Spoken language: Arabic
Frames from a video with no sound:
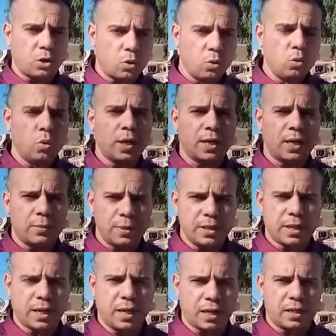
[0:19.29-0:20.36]
قوه
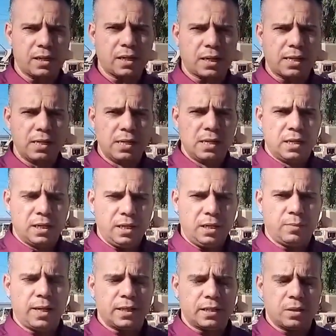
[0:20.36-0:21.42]
كبيره حقيقه
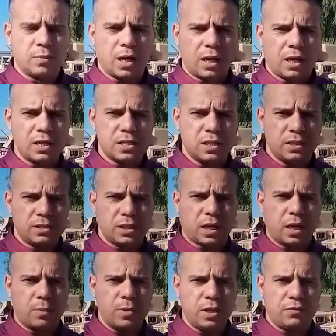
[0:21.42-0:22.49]
لحمايه المراكز
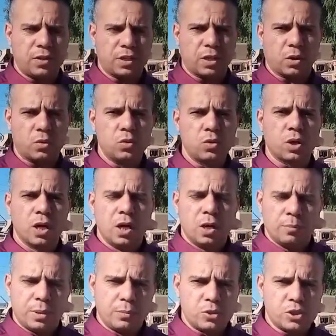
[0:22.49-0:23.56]
الانتخابيه في كركوك
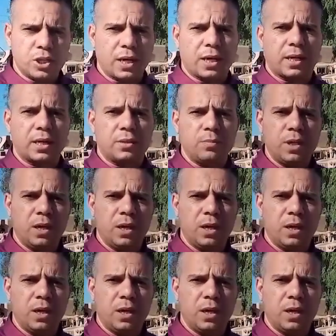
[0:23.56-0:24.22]
بمشاركه